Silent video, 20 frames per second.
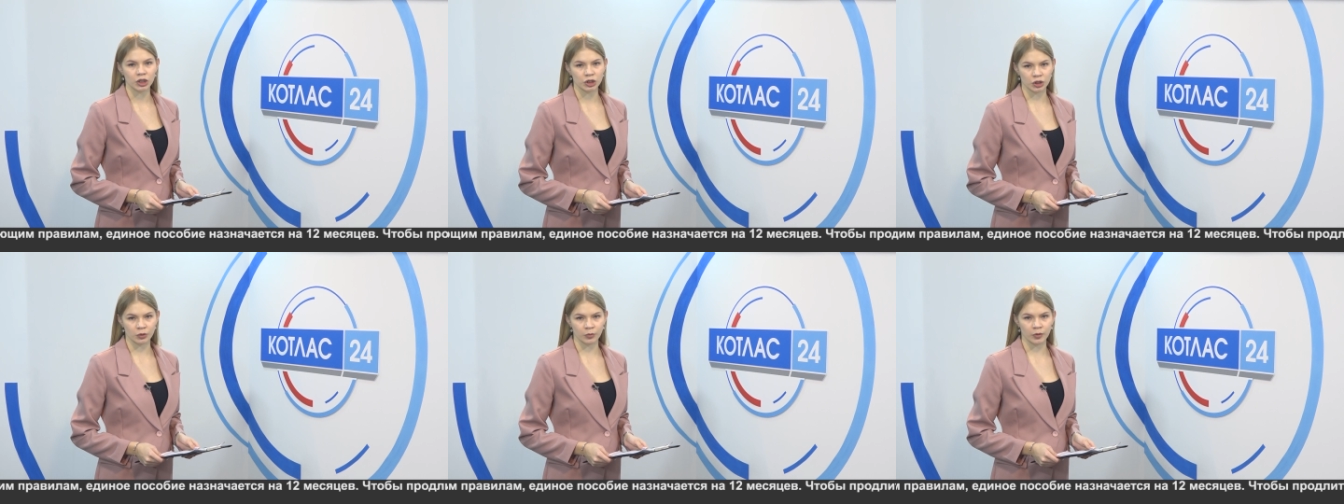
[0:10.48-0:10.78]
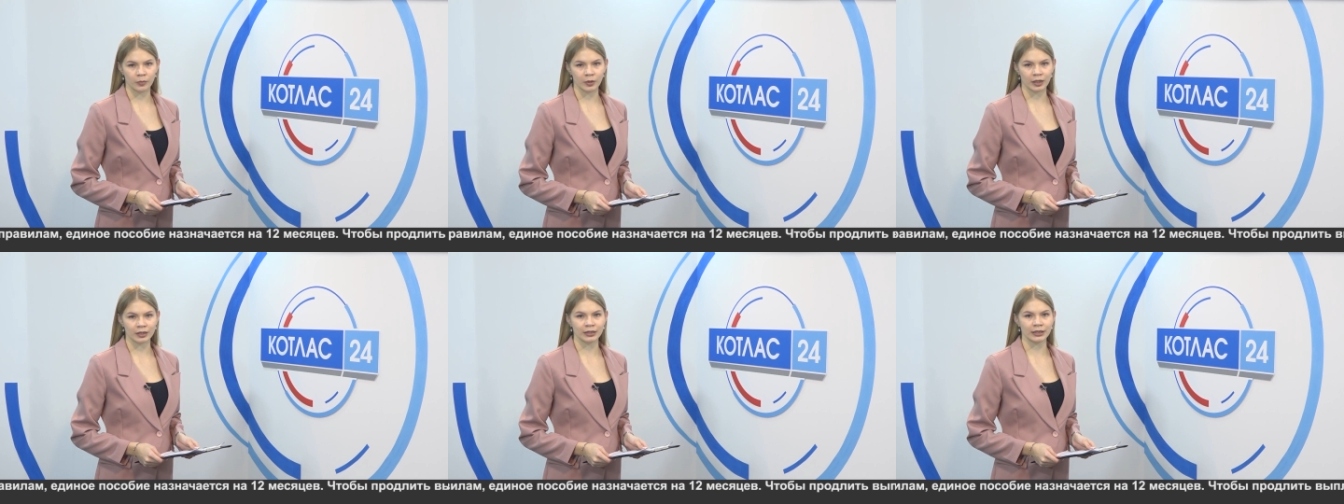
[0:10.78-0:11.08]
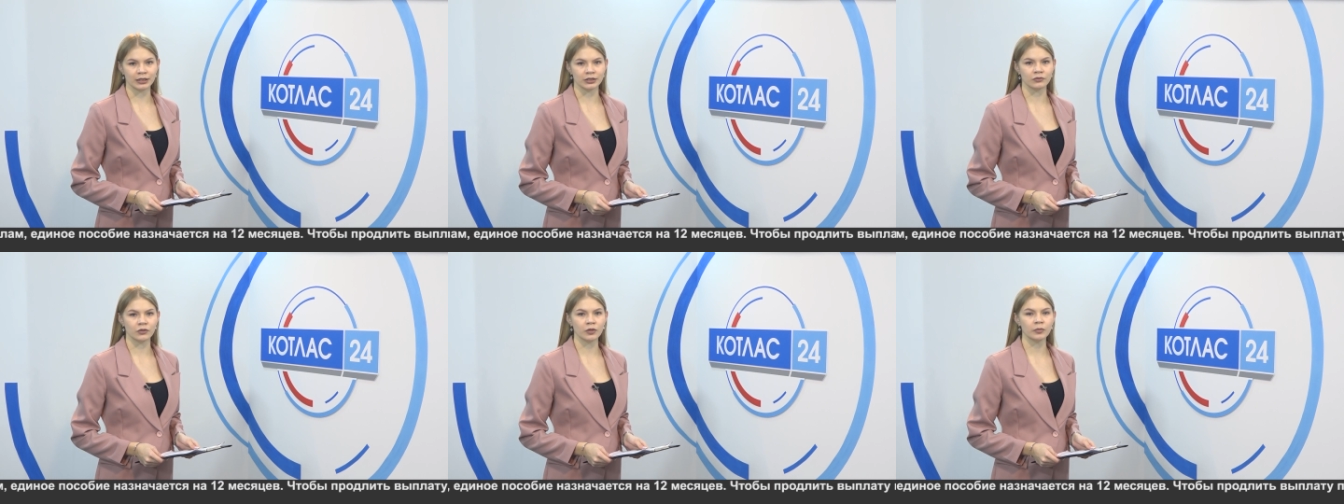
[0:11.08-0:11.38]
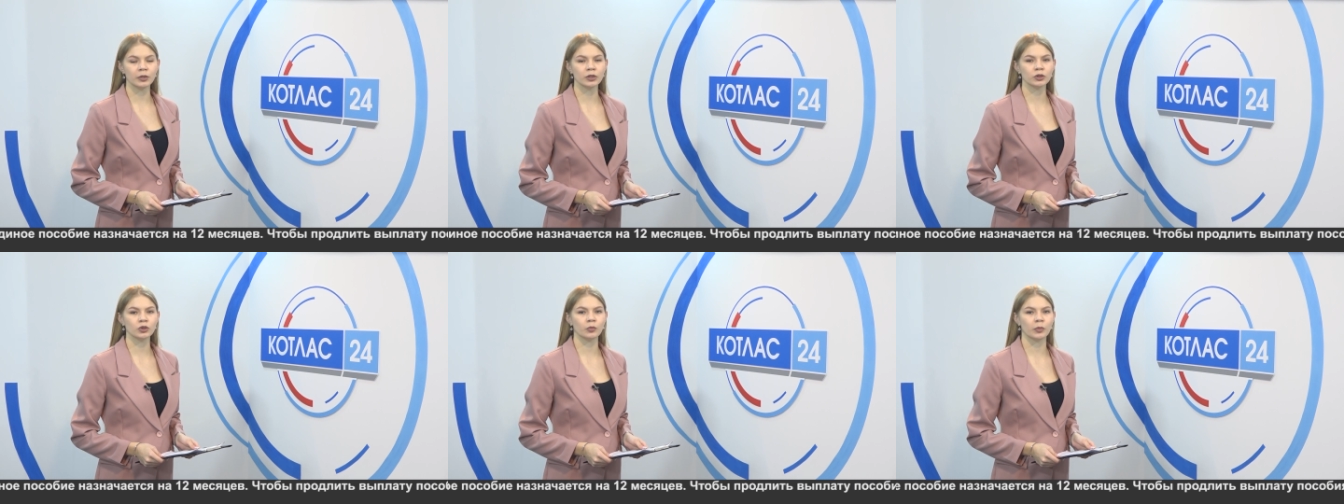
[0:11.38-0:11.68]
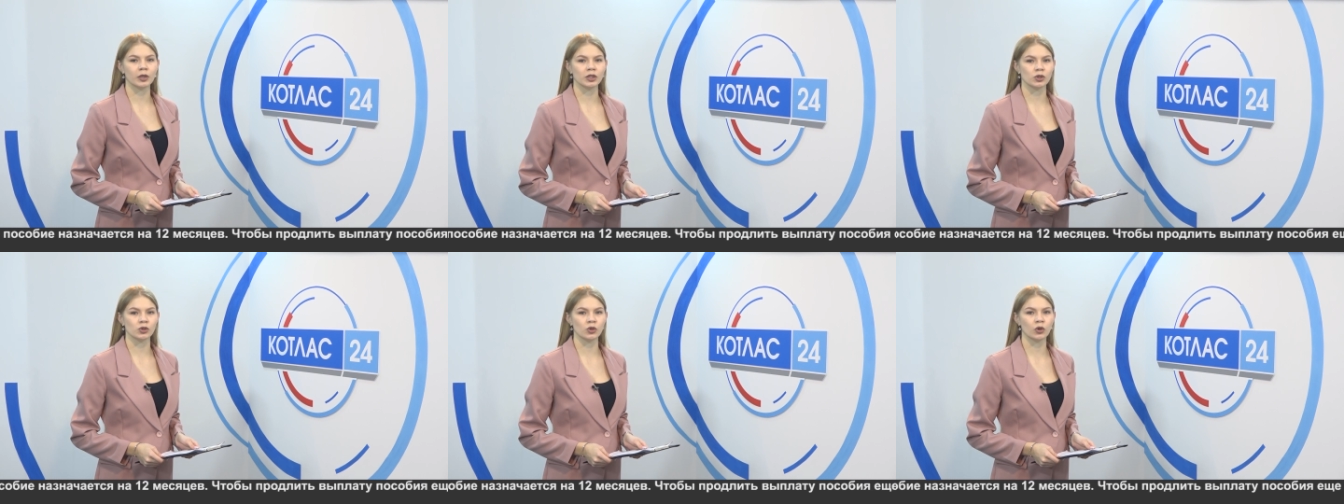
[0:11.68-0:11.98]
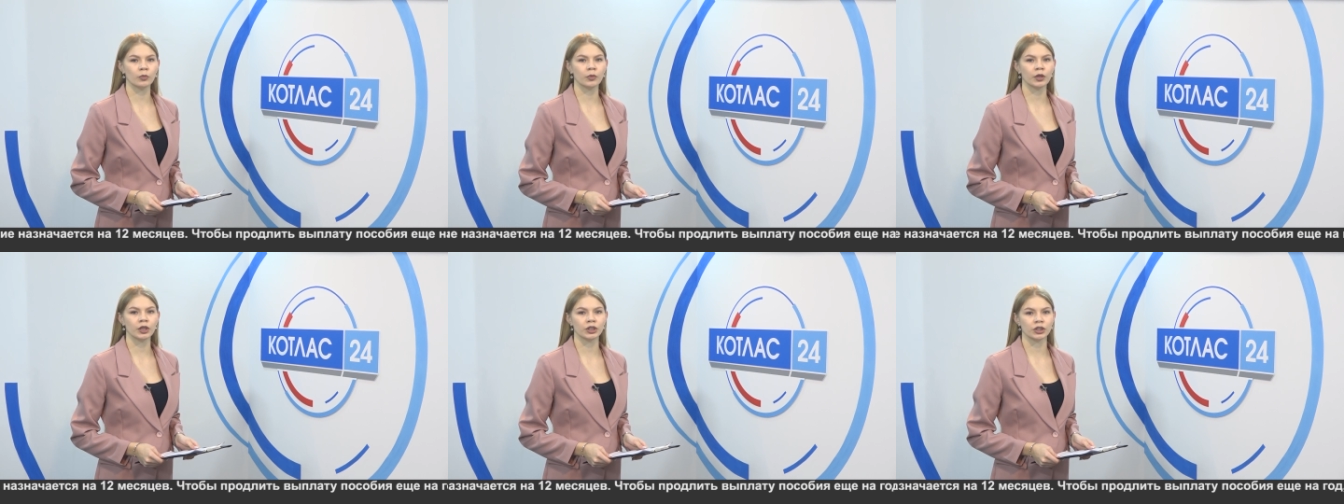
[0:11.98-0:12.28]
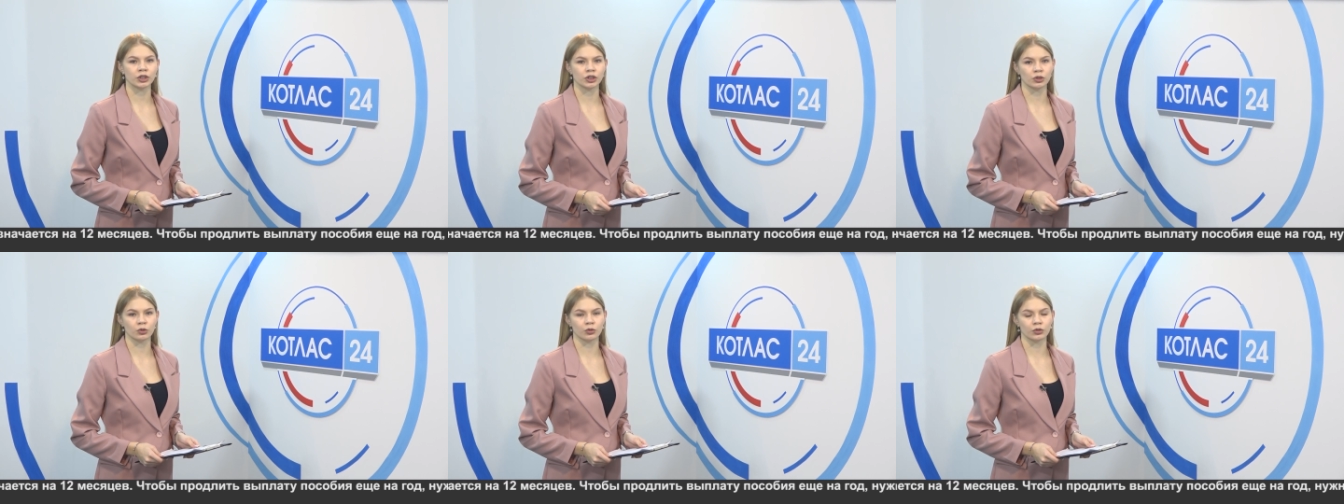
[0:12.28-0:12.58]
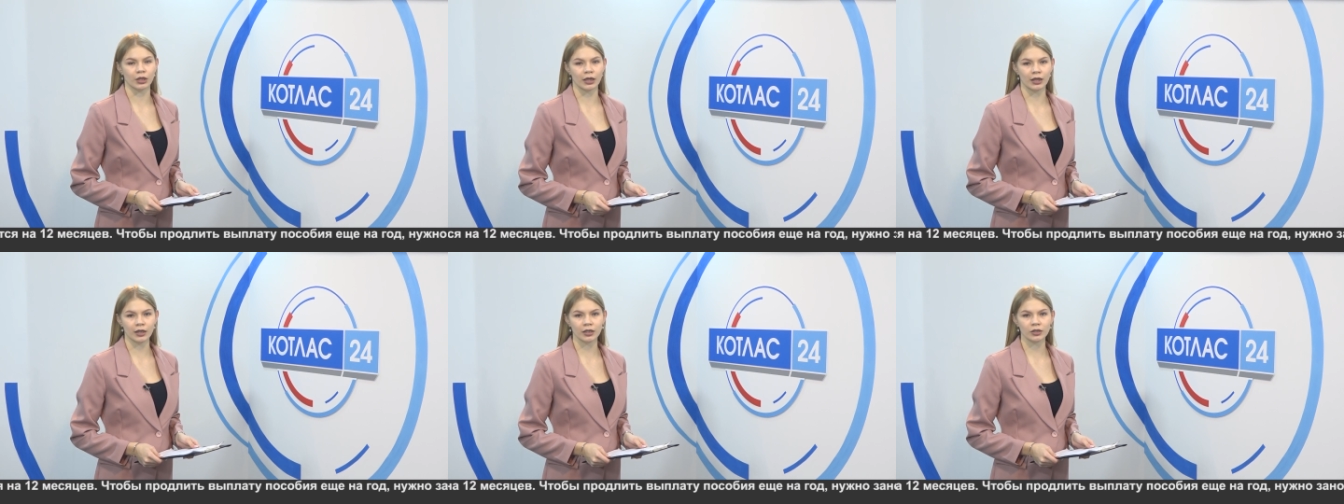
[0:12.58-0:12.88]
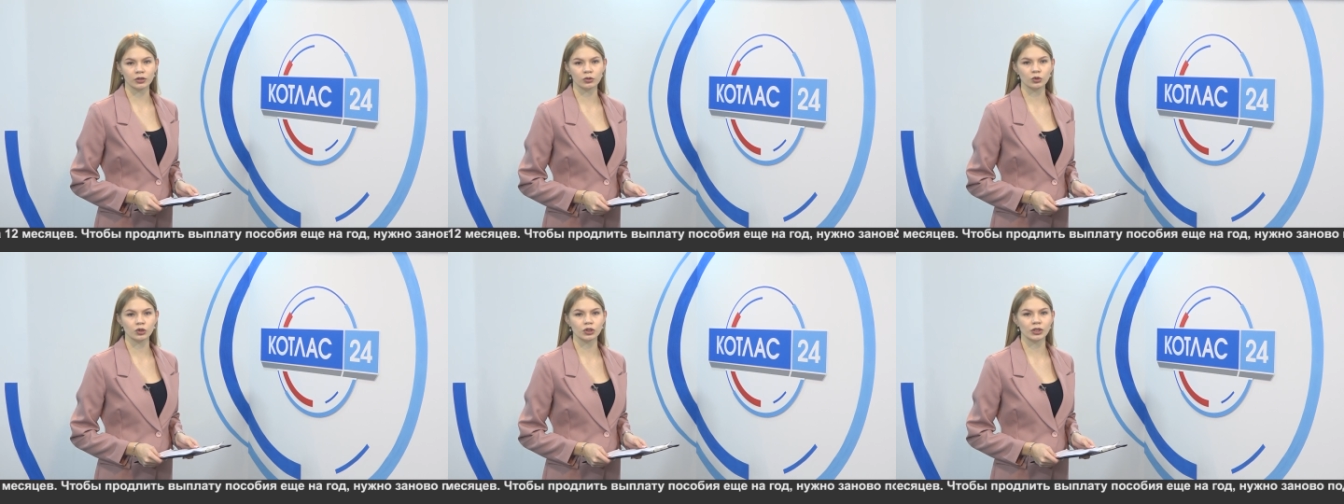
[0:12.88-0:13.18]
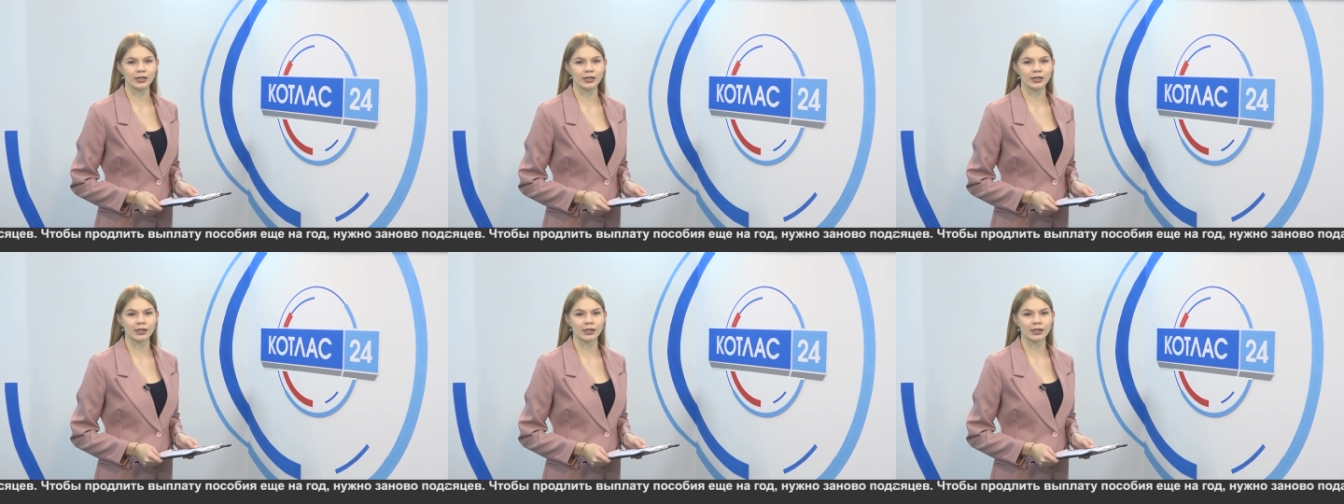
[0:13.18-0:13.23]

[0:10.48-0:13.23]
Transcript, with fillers: Чтобы продлить выплату пособия еще на год,